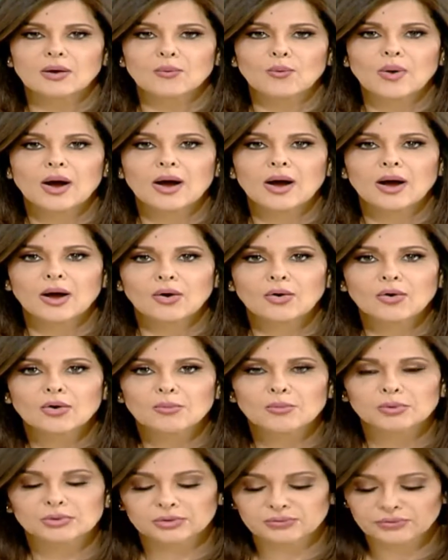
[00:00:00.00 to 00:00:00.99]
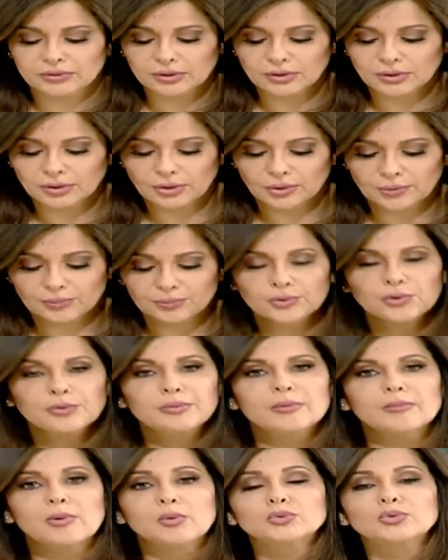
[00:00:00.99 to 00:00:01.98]
وعقم وطفل انبوب
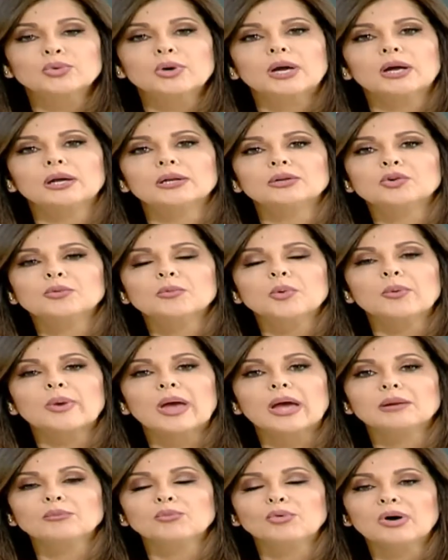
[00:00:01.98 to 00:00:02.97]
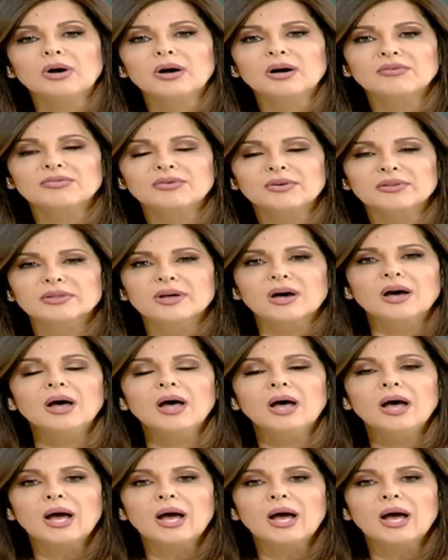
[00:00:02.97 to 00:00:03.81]
الموضوع اليوم هو المحافظه